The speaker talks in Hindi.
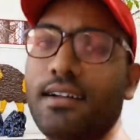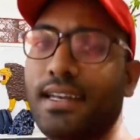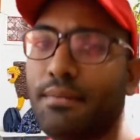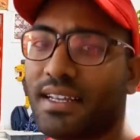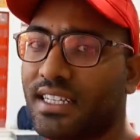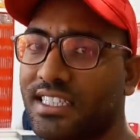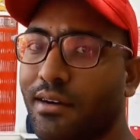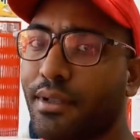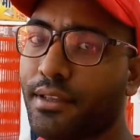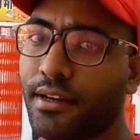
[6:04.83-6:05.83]
करणी माता जी का
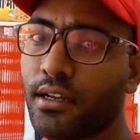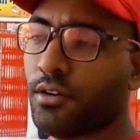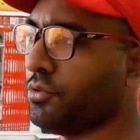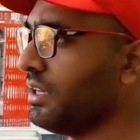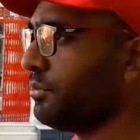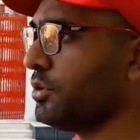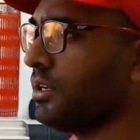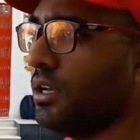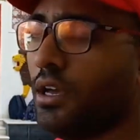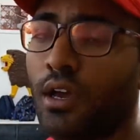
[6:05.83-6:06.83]
मंदिर उदयपुर
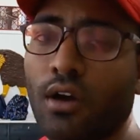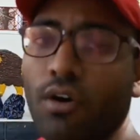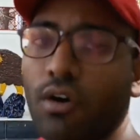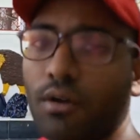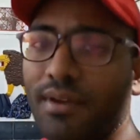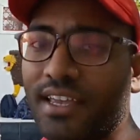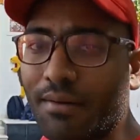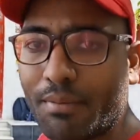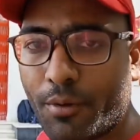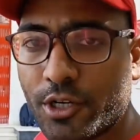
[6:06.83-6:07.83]
और मैं यहाँ
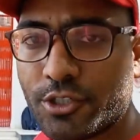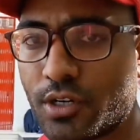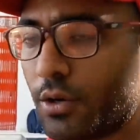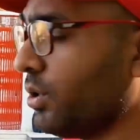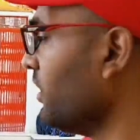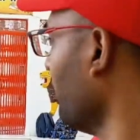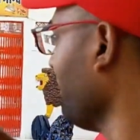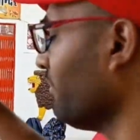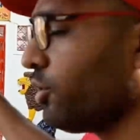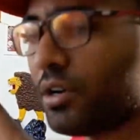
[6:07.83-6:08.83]
पे पहुँच चुका हूँ अभी
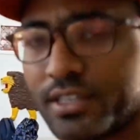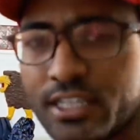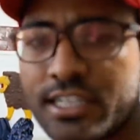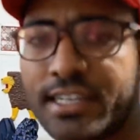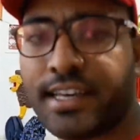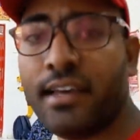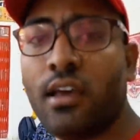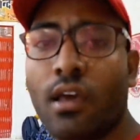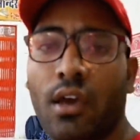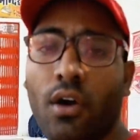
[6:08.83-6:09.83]
हम लोग अंदर चलते हैं
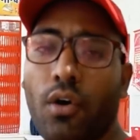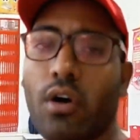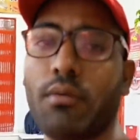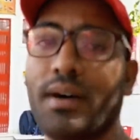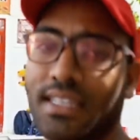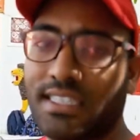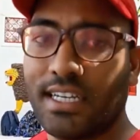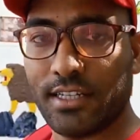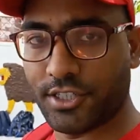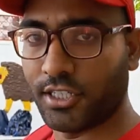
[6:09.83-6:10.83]
और माता जी के
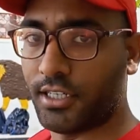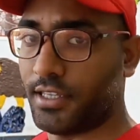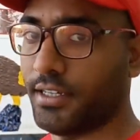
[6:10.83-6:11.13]
दर्शन करते